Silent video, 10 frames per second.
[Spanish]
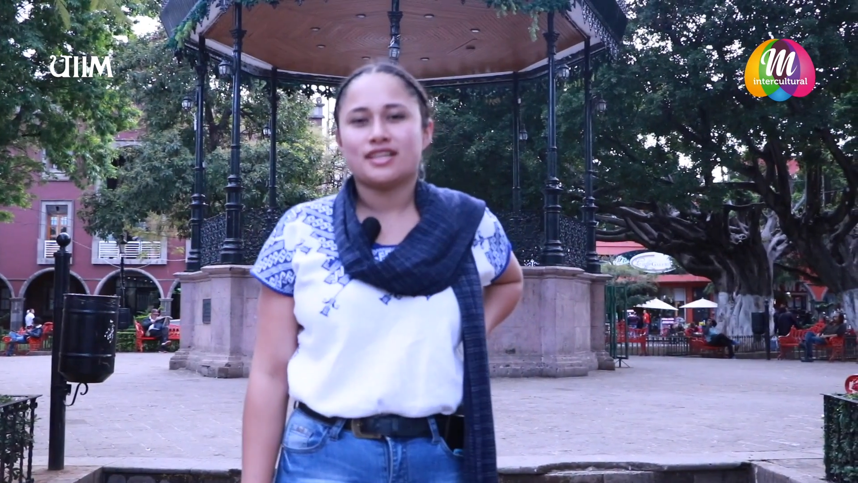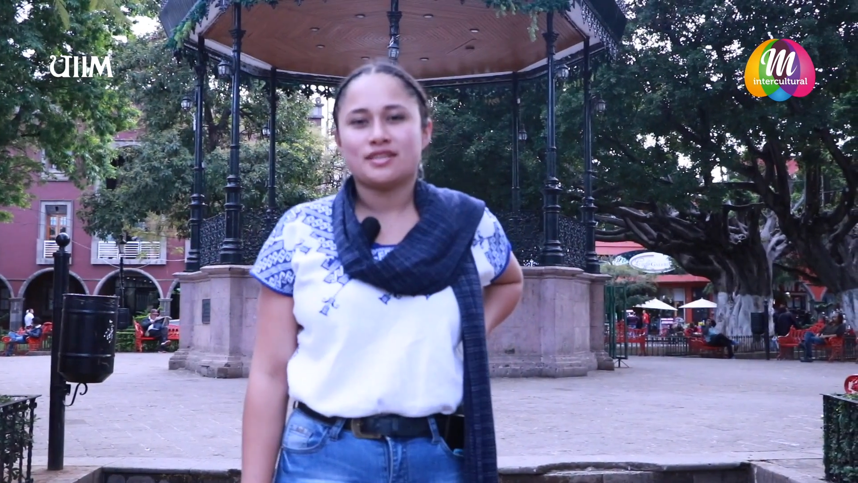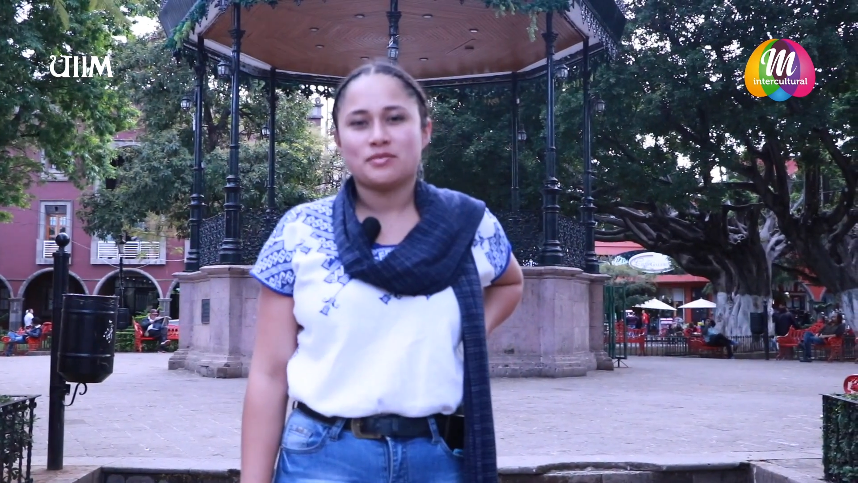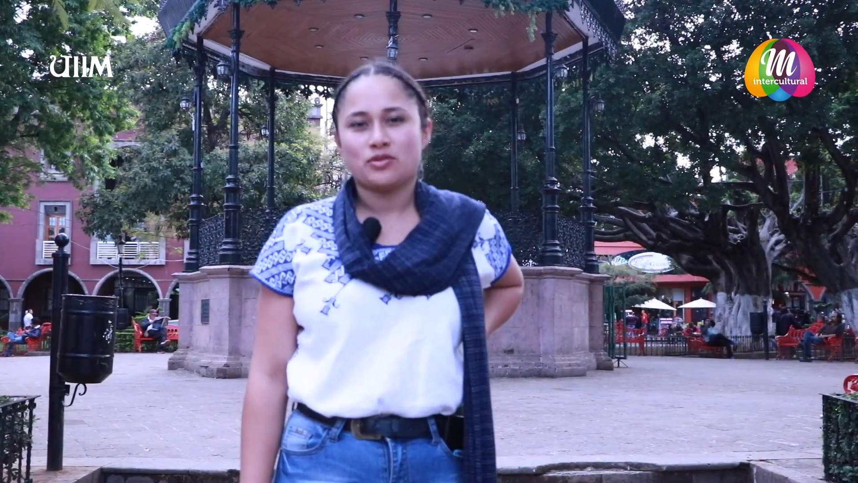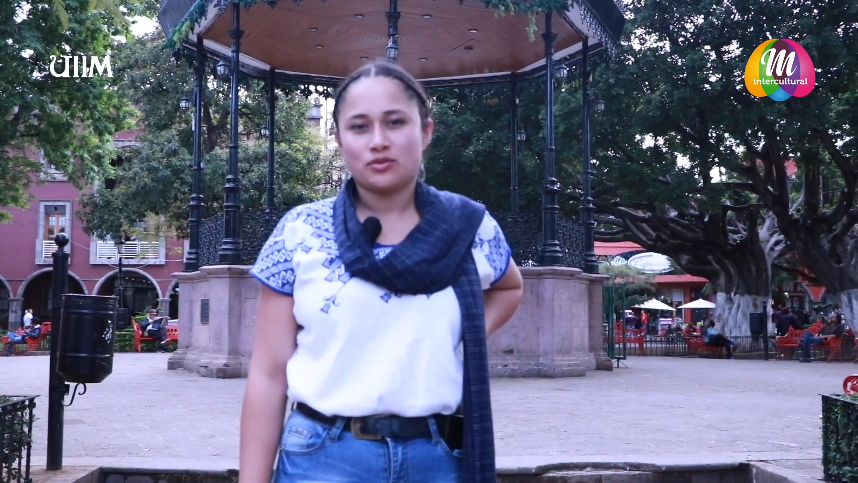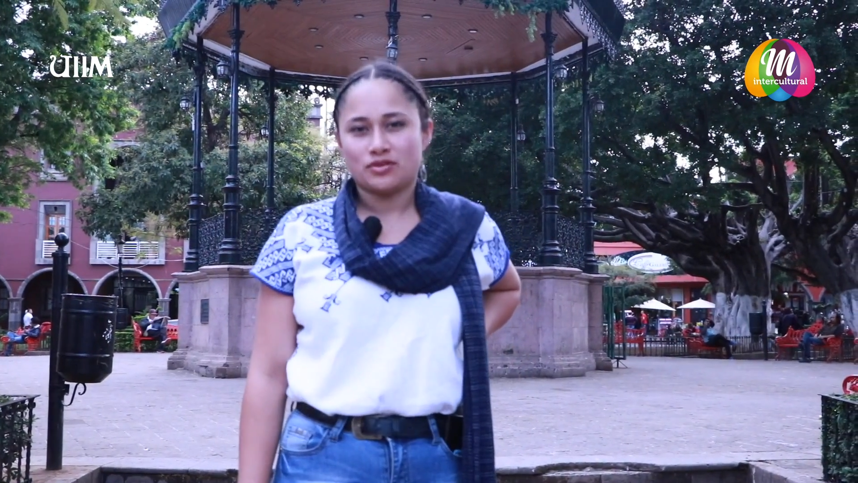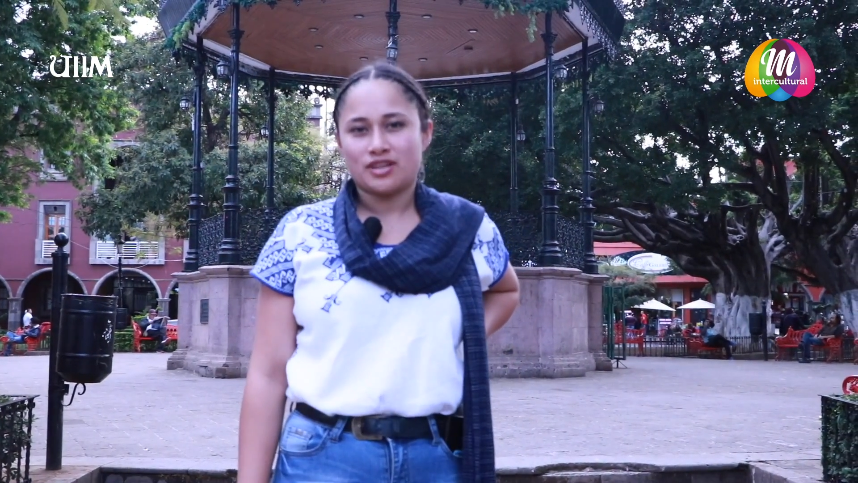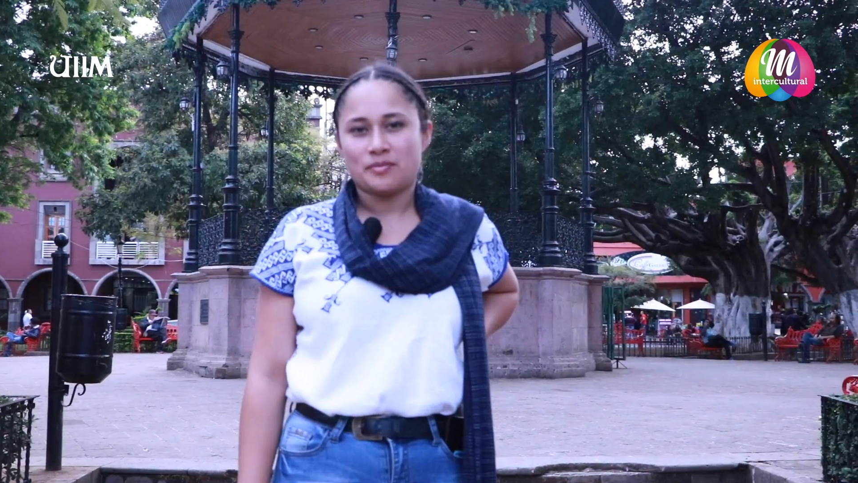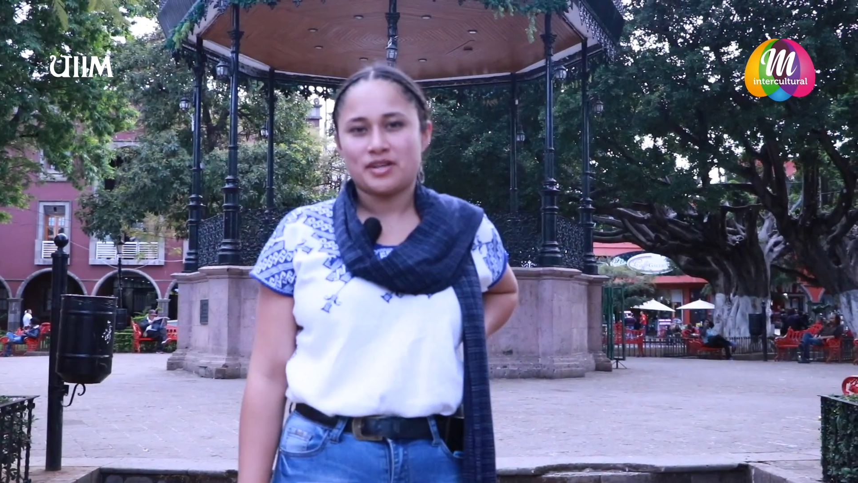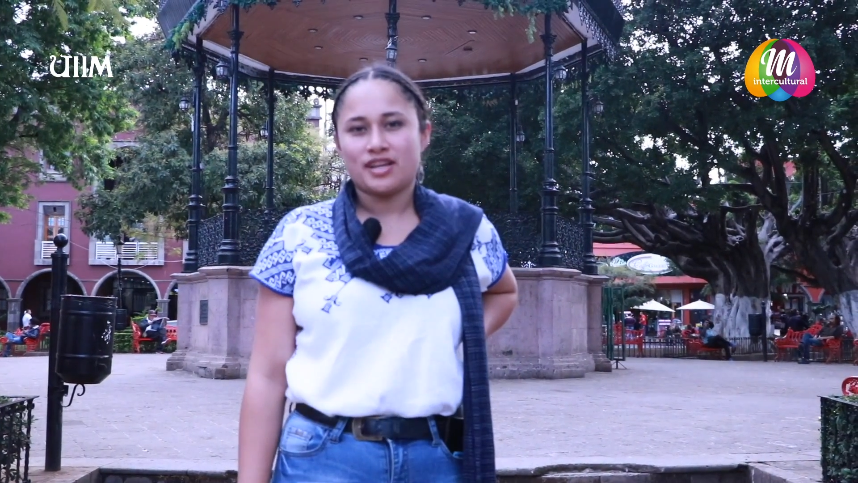tres minutos
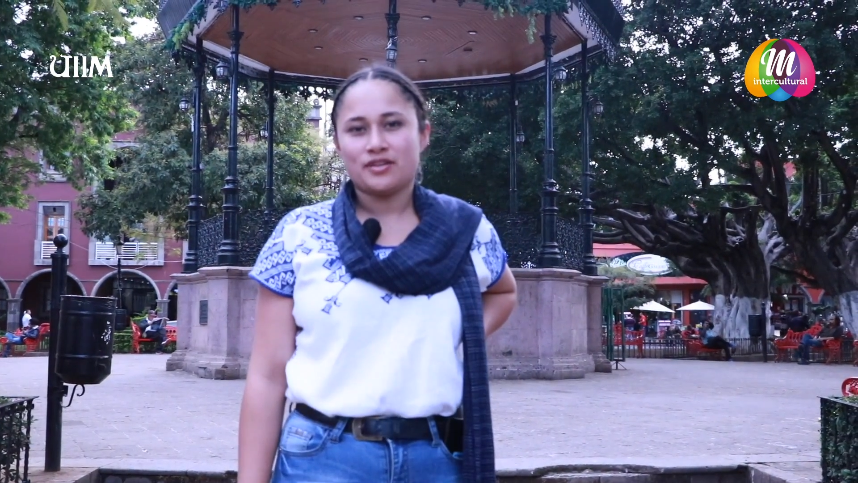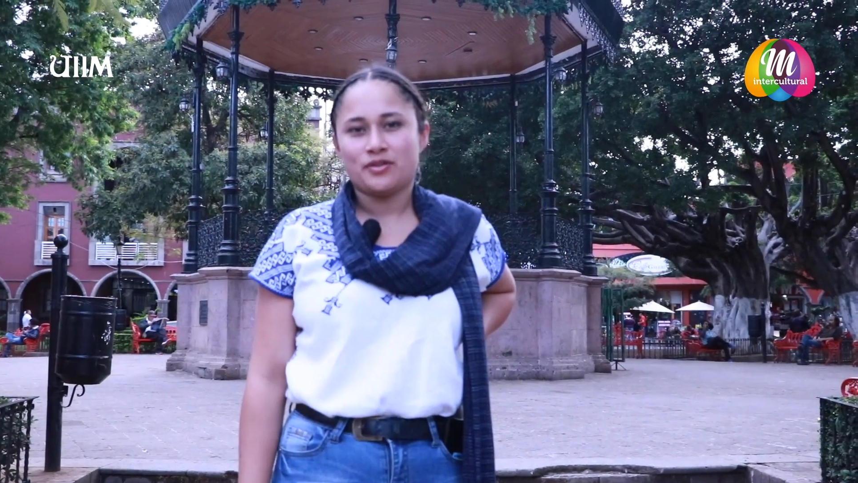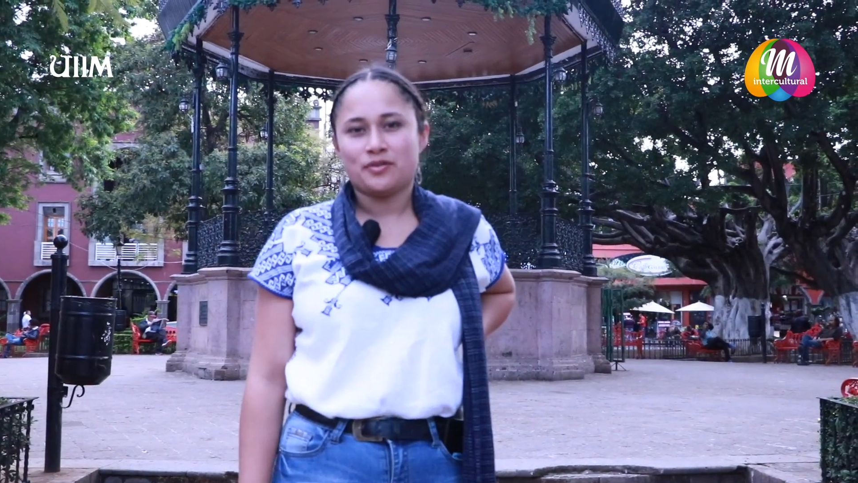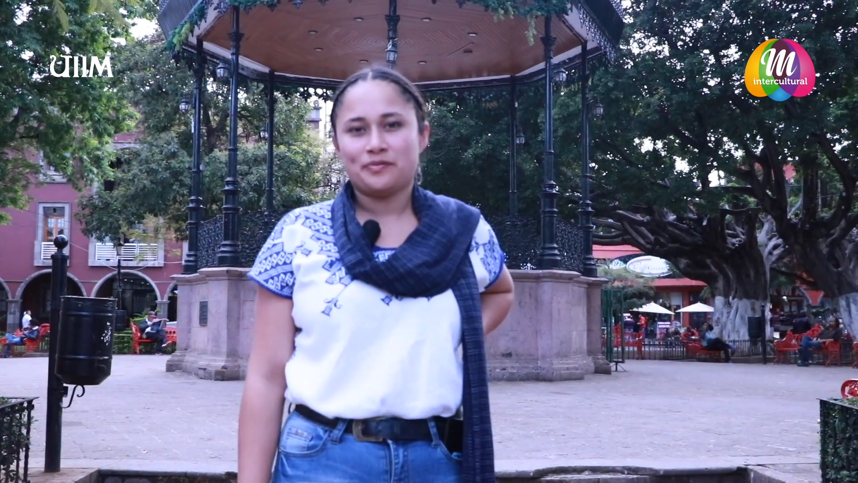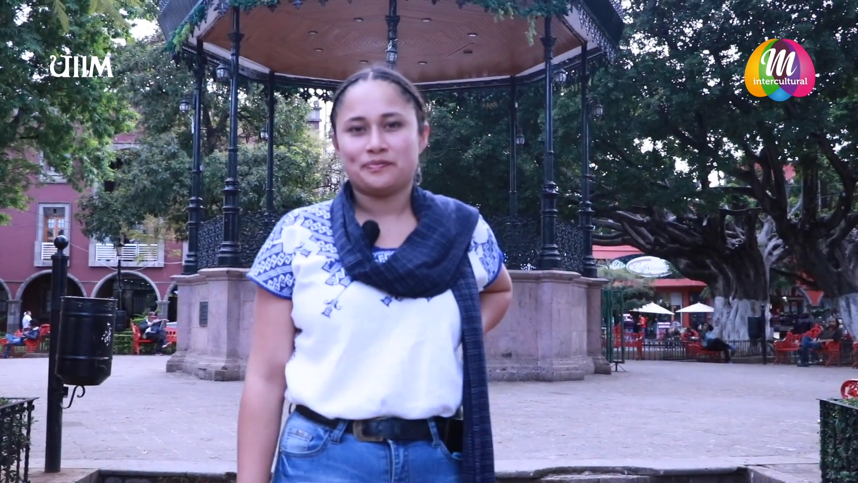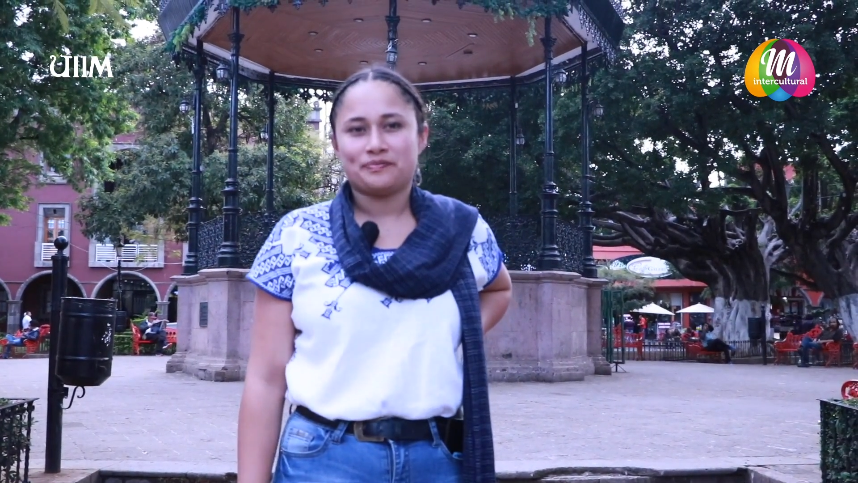caminando,